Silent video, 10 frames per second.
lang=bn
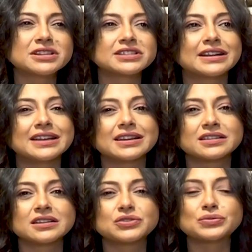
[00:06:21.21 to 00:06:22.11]
মাচ
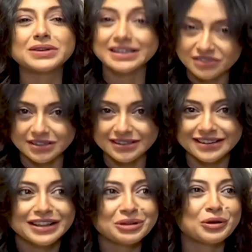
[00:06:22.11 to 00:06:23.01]
কানেক্টেড টু নেচার
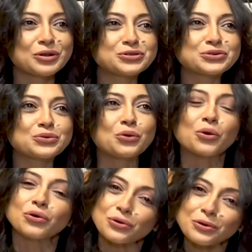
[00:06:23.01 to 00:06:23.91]
ফলে তো
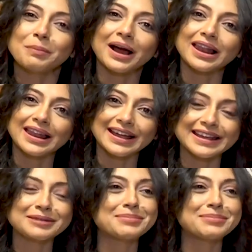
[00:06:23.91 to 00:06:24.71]
ওরও খুব ভাল লাগে এই